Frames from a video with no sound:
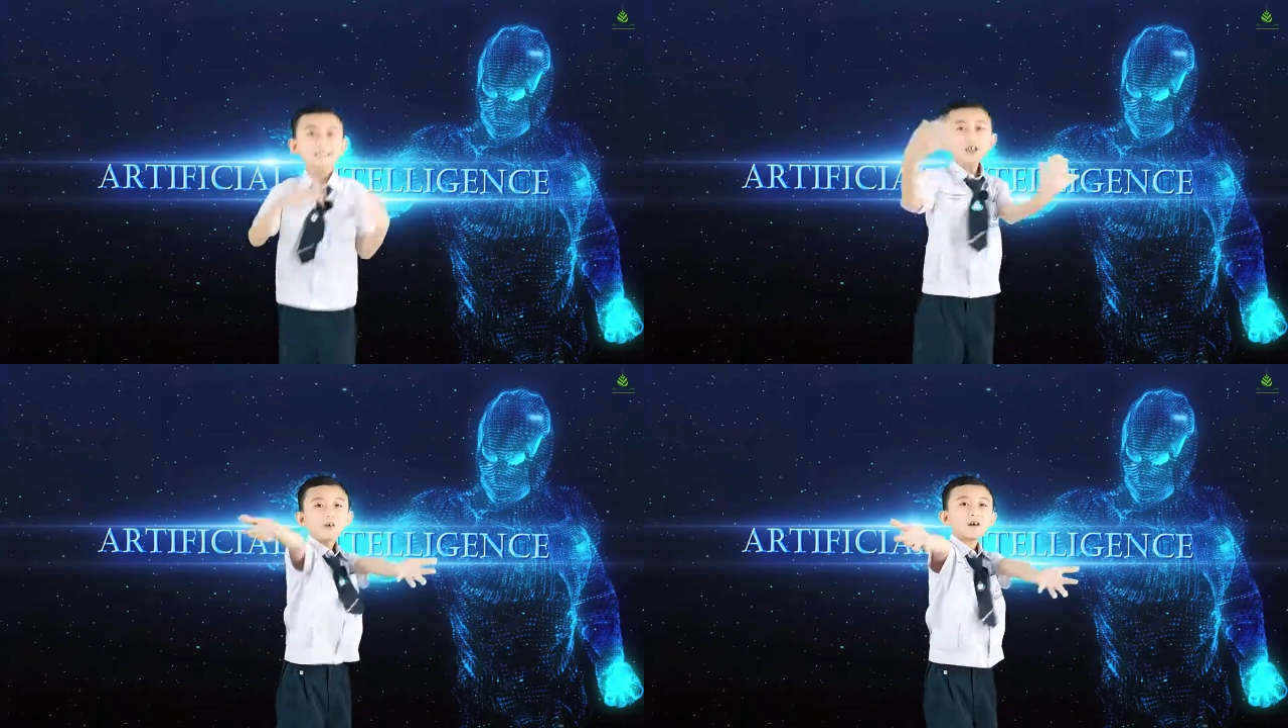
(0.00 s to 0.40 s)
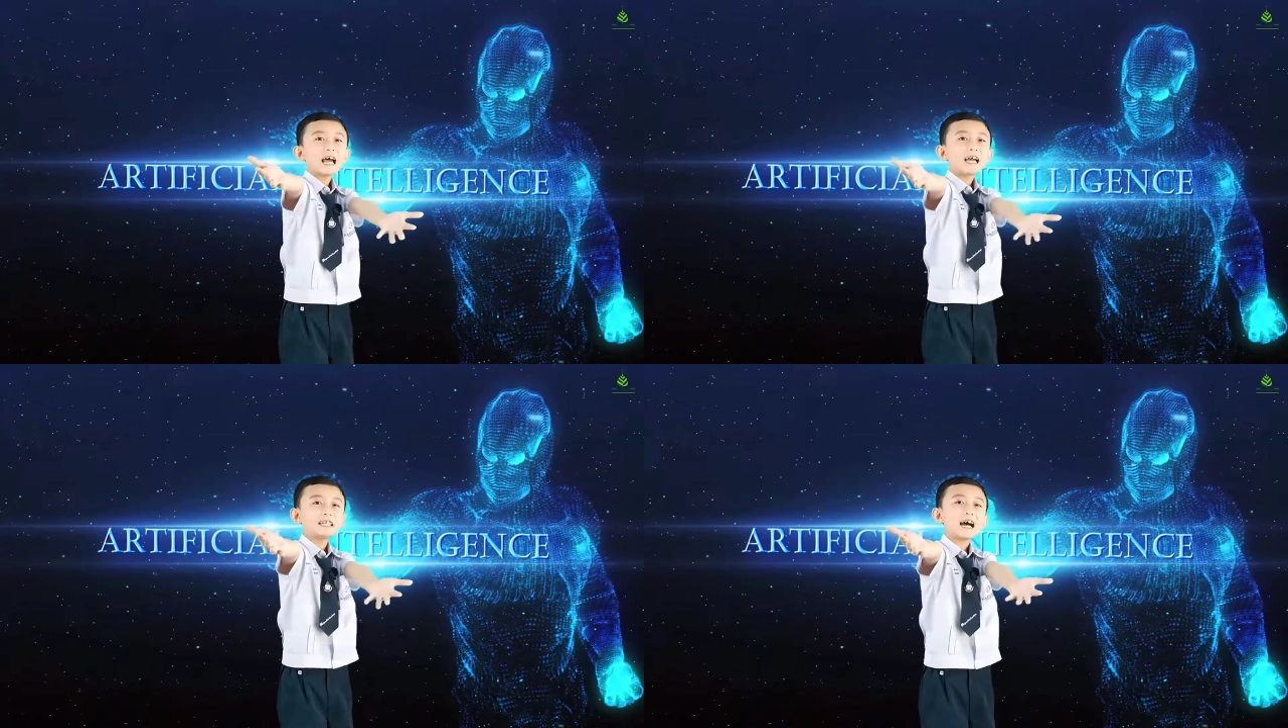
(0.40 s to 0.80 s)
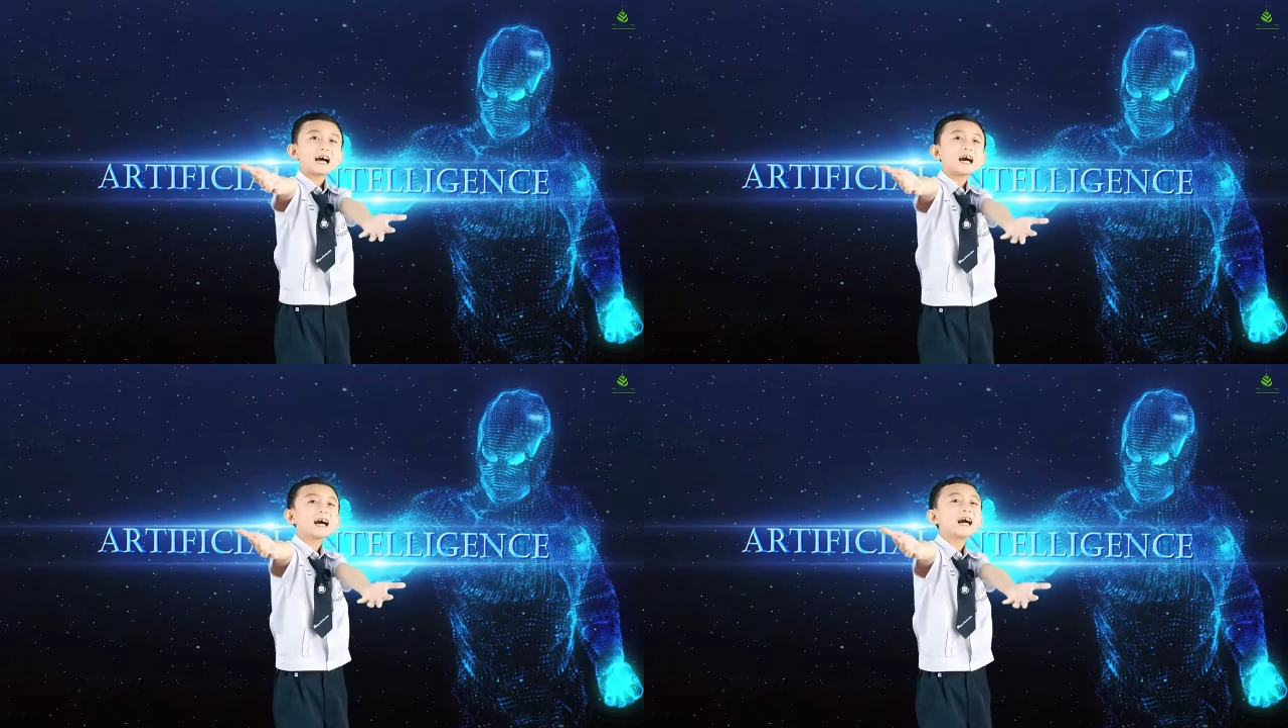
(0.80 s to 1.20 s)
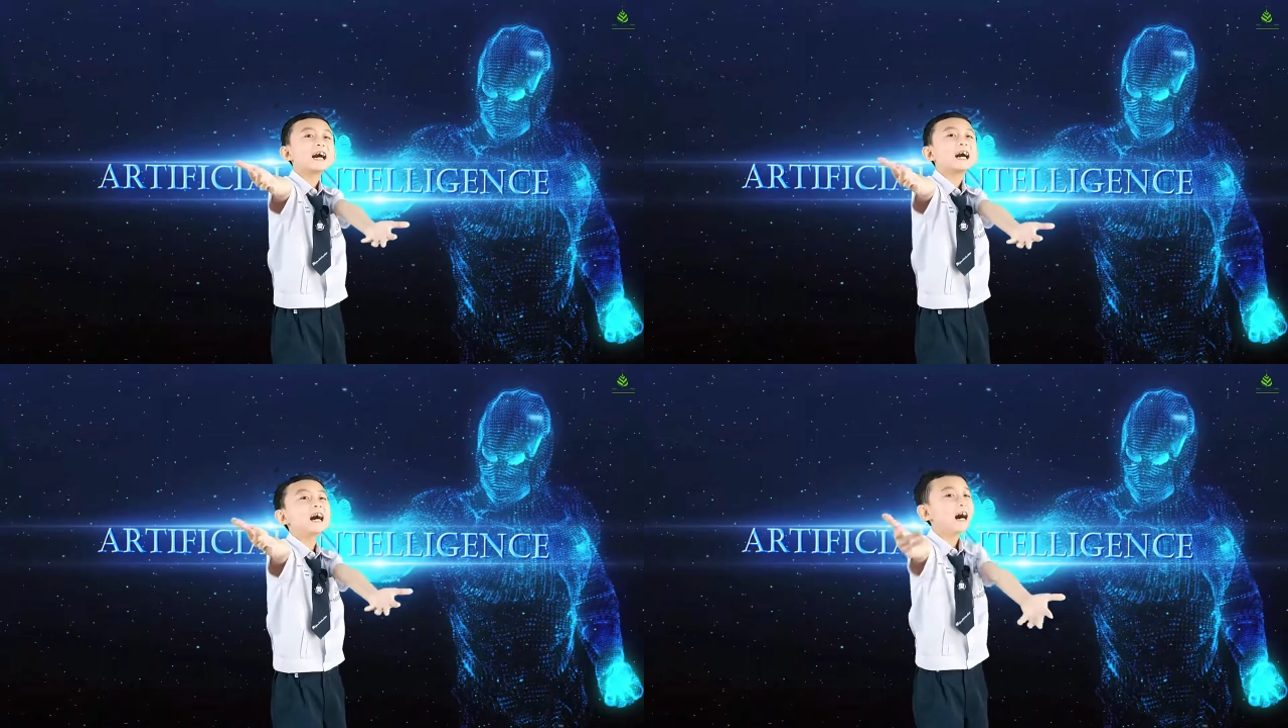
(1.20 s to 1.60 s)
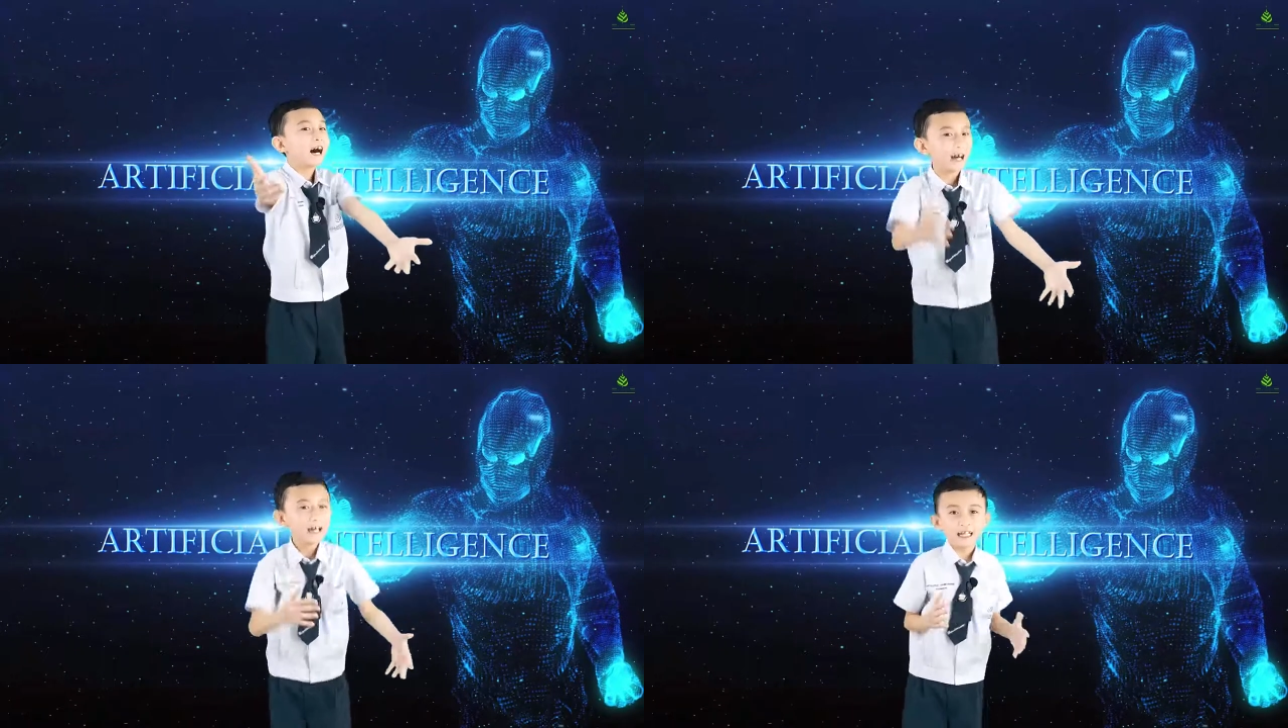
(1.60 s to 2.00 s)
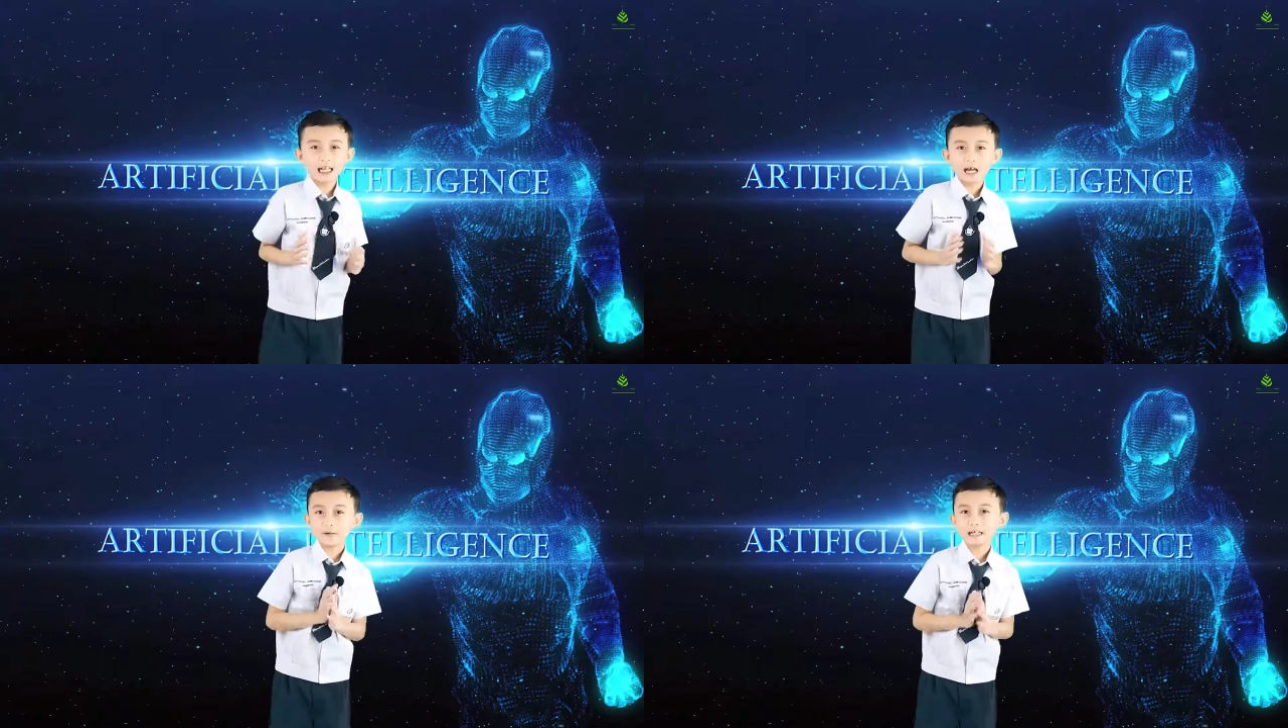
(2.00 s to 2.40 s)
ยูเรกาและวั